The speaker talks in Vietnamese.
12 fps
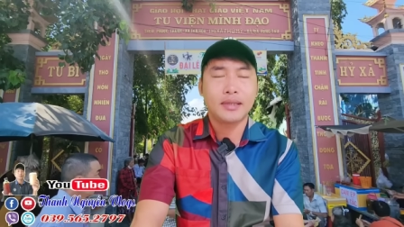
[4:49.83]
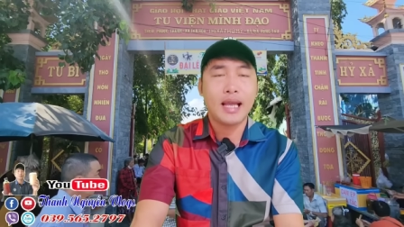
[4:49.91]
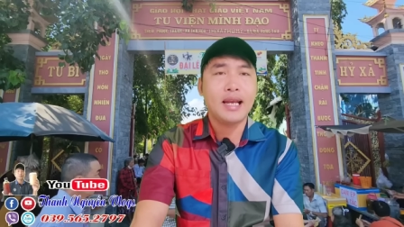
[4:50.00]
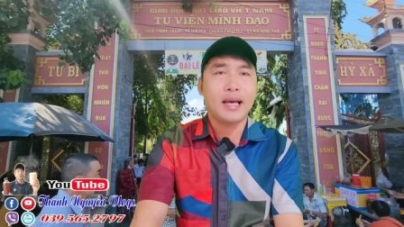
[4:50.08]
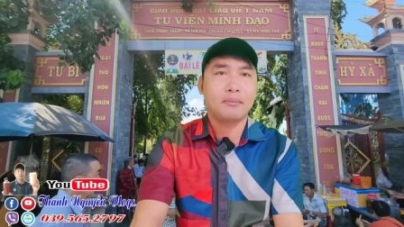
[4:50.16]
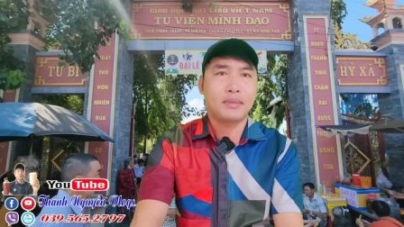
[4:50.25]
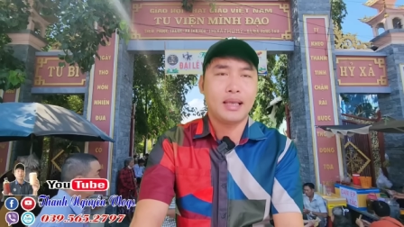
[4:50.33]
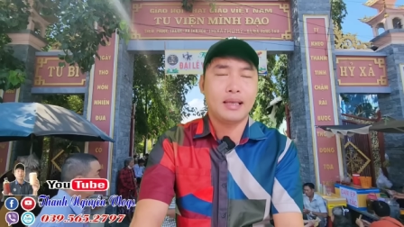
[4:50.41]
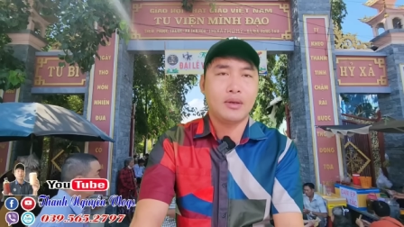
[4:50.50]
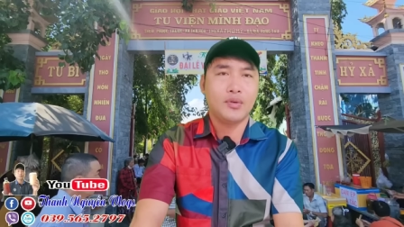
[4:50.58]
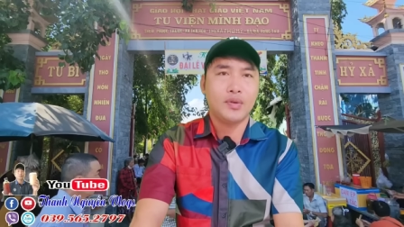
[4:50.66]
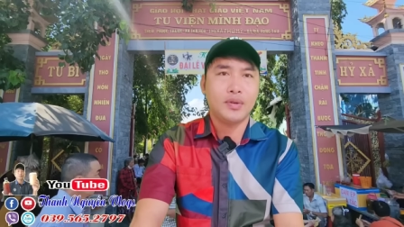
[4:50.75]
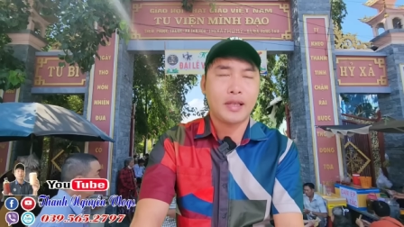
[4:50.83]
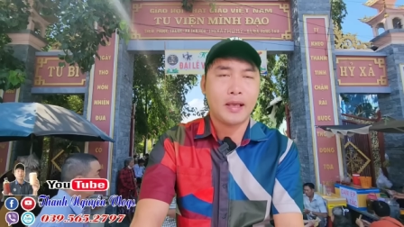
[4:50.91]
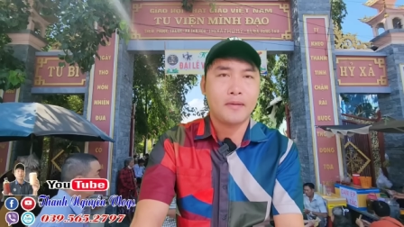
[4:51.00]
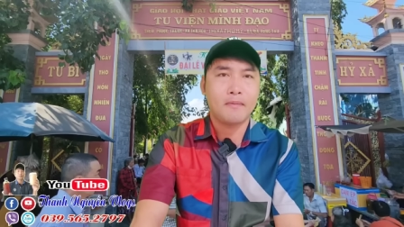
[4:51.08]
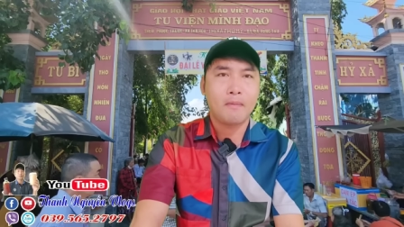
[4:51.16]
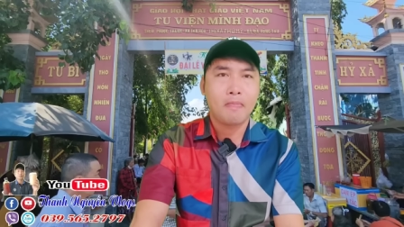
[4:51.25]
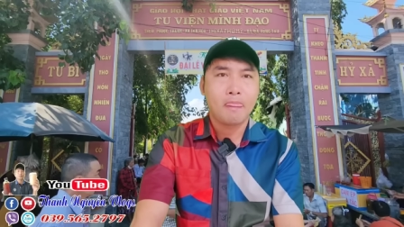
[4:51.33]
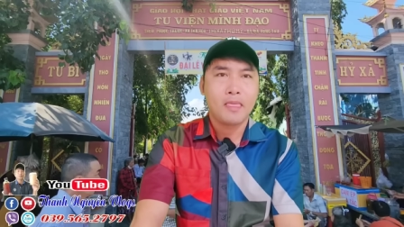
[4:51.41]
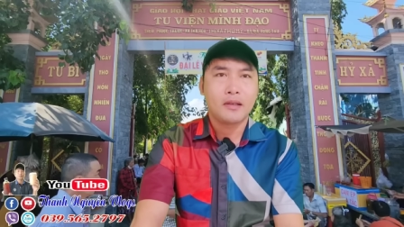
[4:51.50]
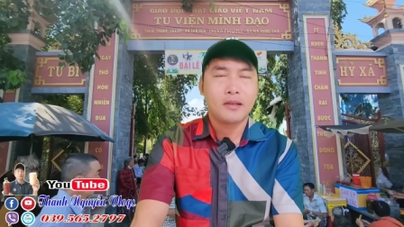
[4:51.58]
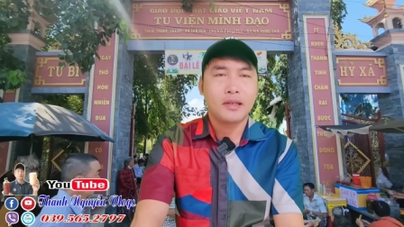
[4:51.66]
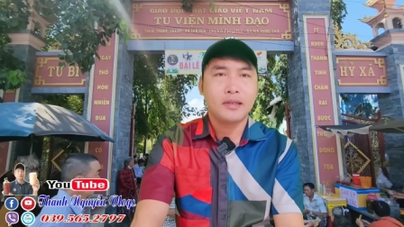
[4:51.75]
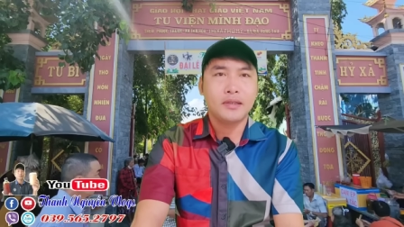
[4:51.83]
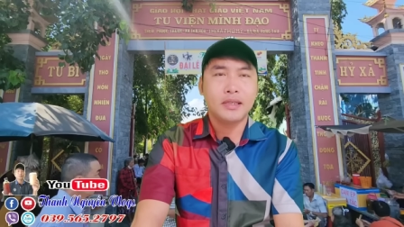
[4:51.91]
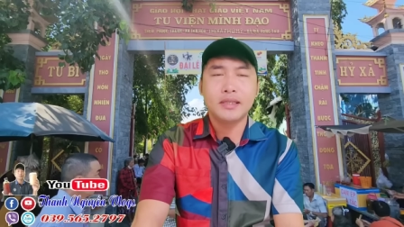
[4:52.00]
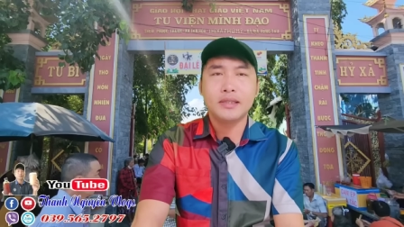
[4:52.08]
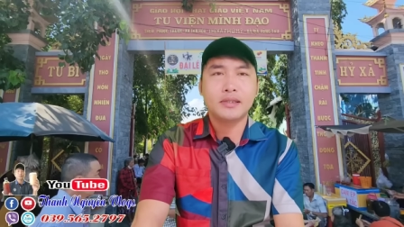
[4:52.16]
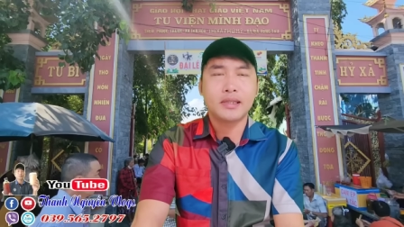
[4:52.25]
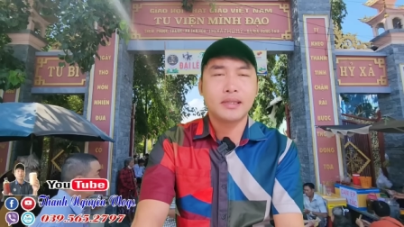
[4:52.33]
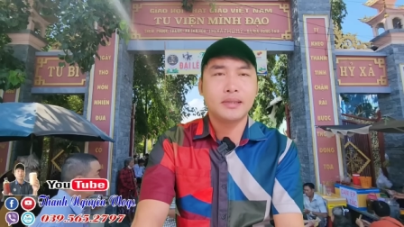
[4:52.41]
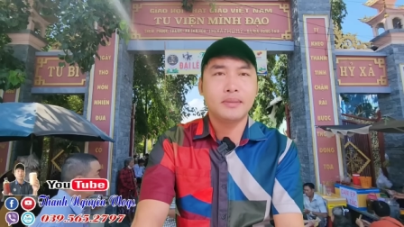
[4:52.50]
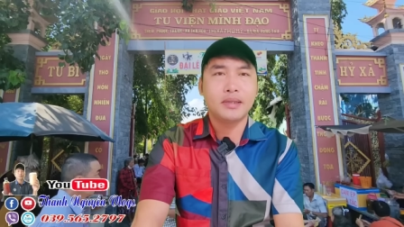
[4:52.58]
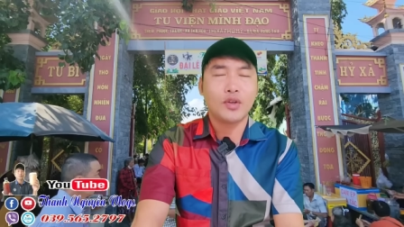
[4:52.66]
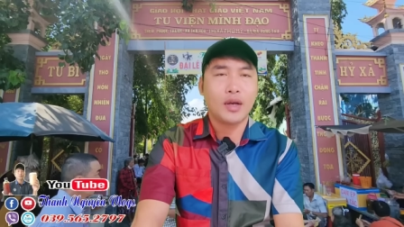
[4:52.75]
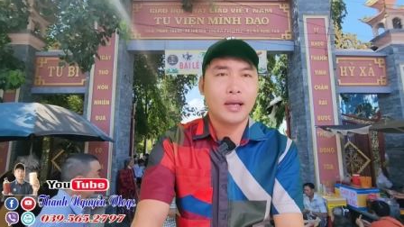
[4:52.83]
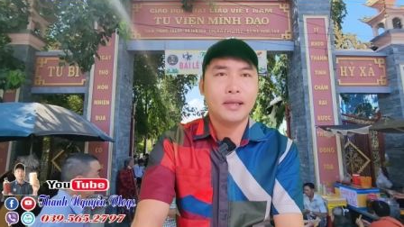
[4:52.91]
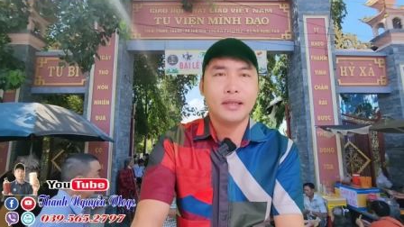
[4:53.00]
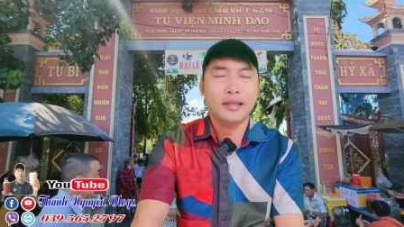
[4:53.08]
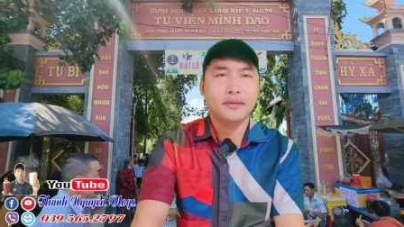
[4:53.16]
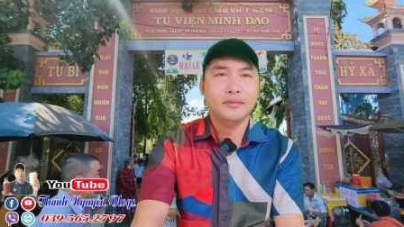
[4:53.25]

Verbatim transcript: để làm gì cô chú anh chị à, như sư minh tuệ gì đó